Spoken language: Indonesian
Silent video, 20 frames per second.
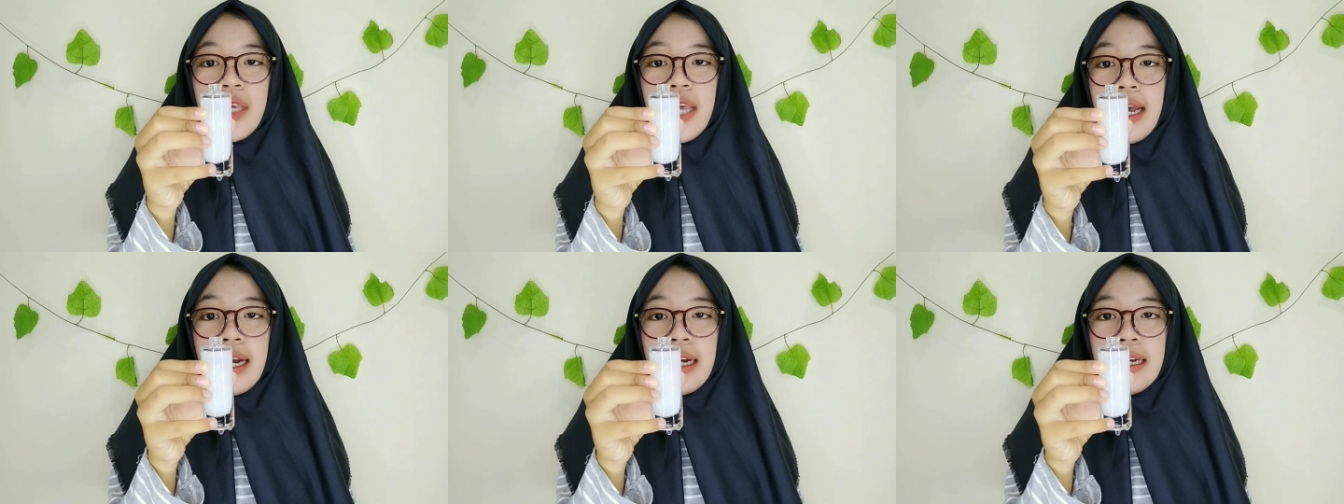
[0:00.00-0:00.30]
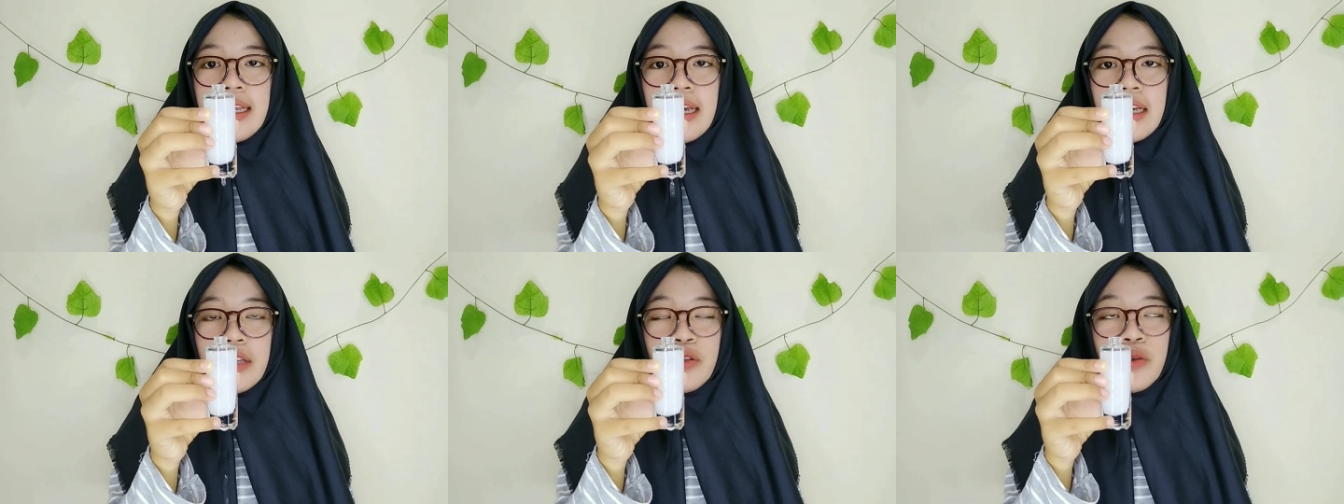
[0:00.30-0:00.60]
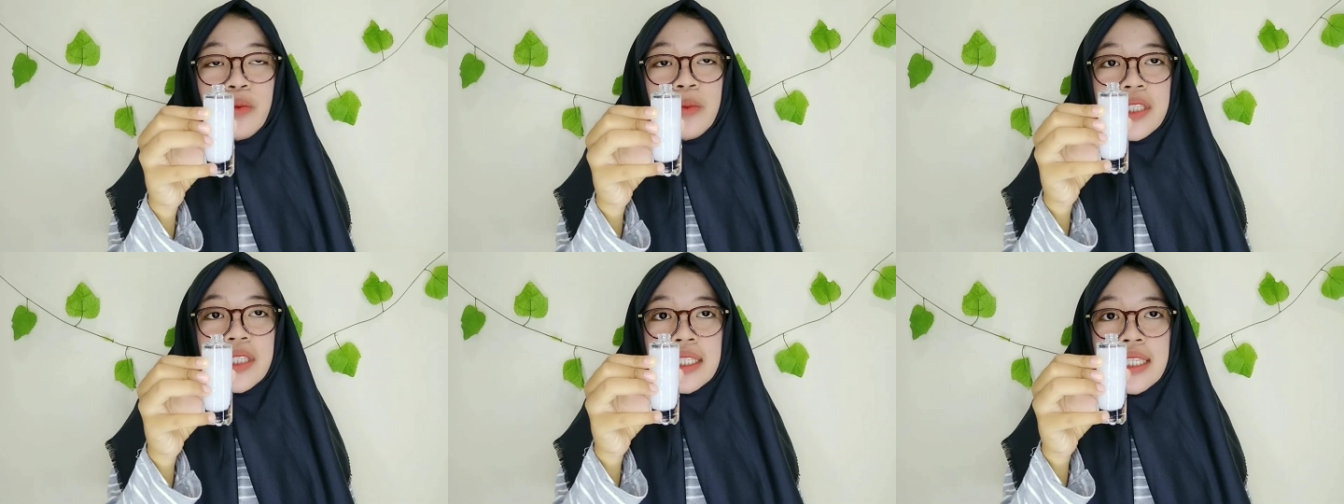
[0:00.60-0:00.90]
biar dia
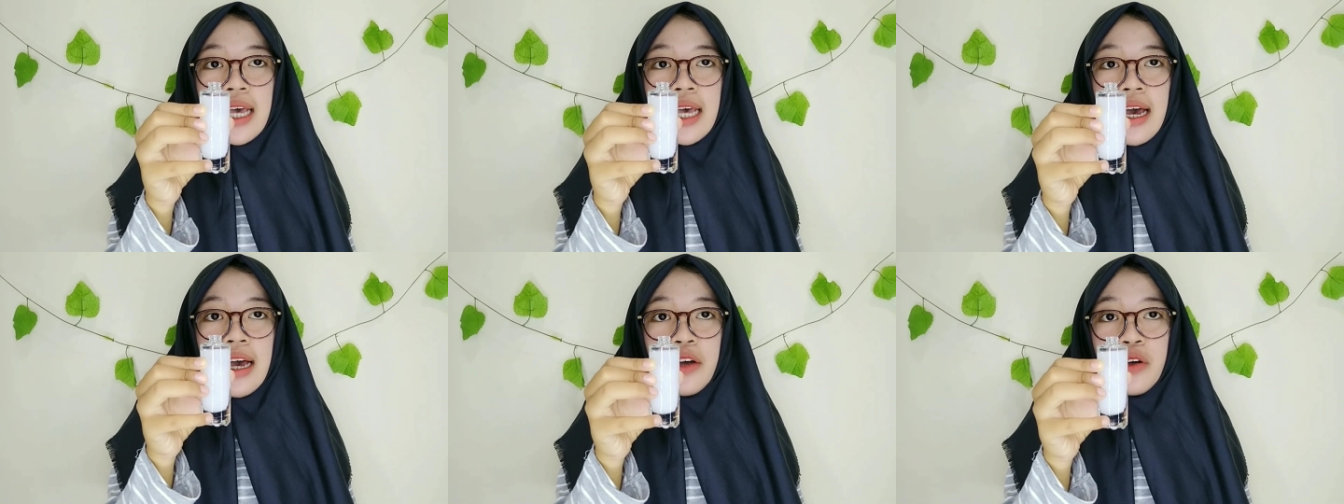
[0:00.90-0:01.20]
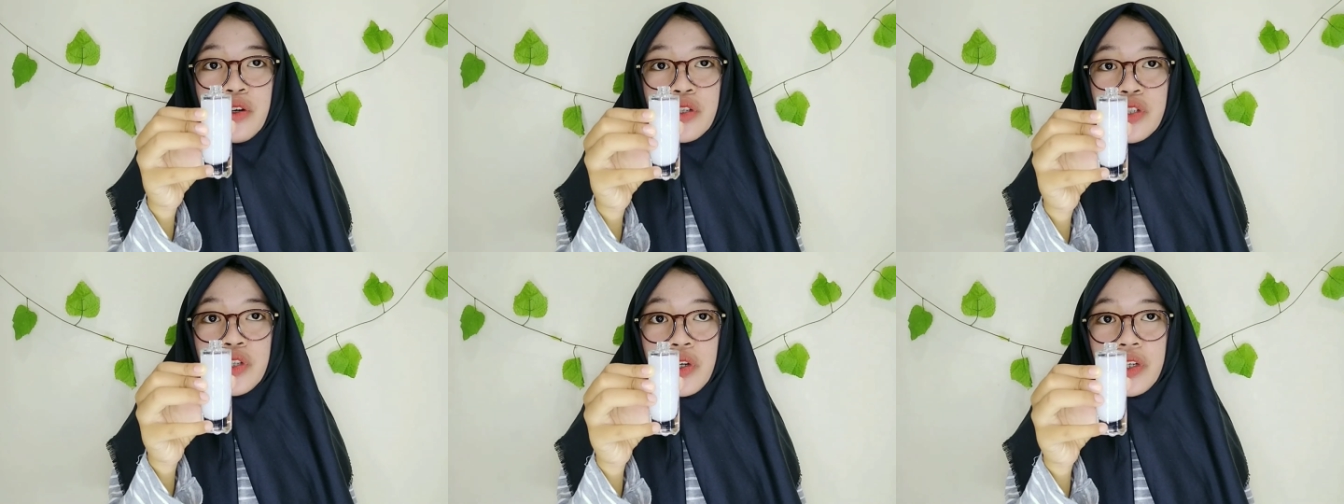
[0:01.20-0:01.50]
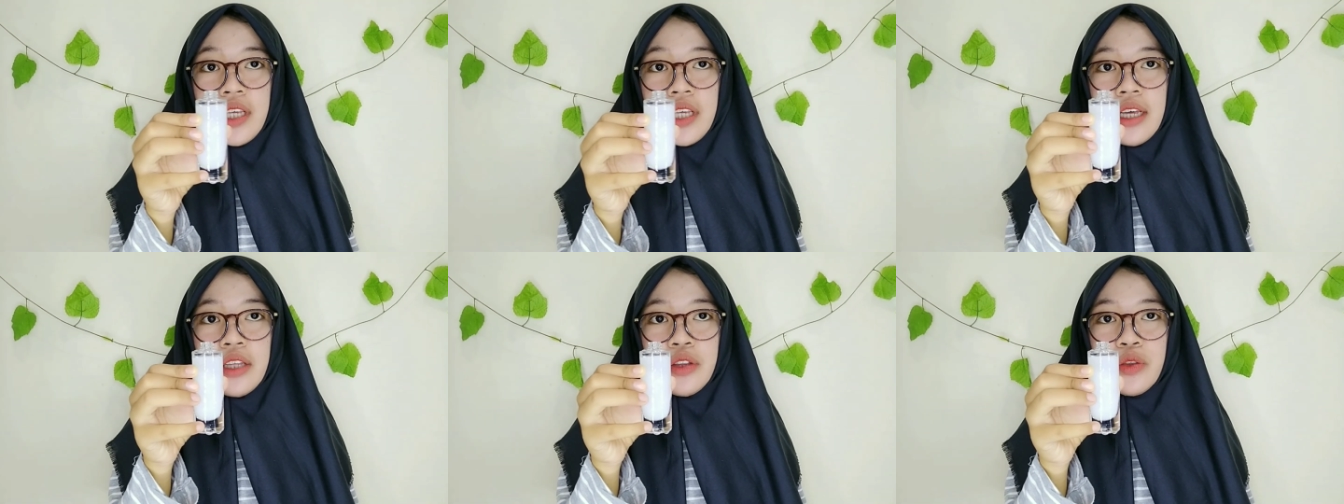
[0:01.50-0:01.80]
itu bisa
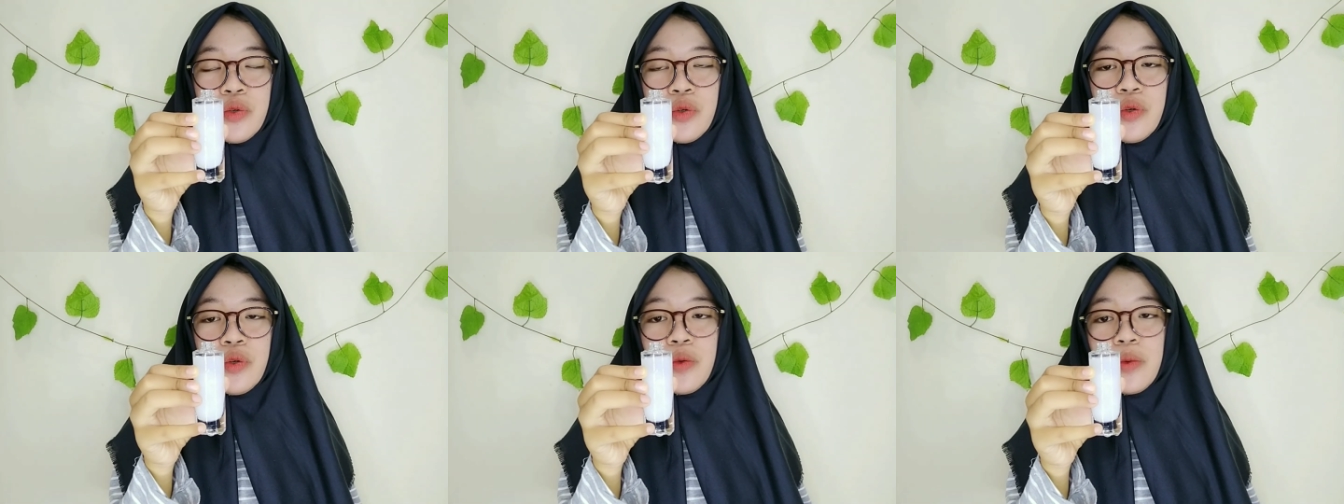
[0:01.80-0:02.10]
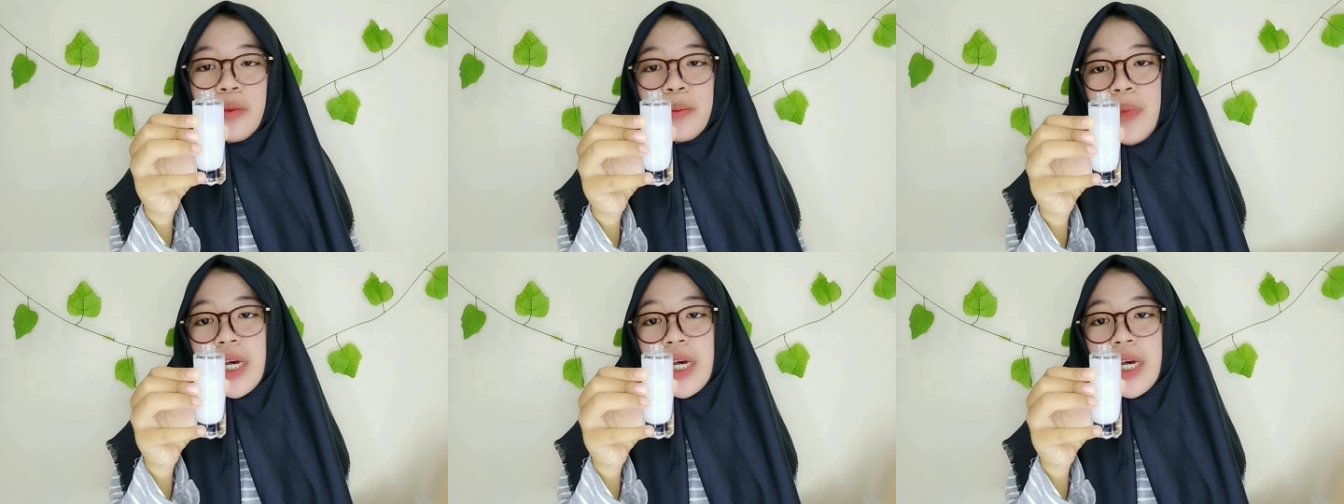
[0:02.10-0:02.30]
ngocoknya itu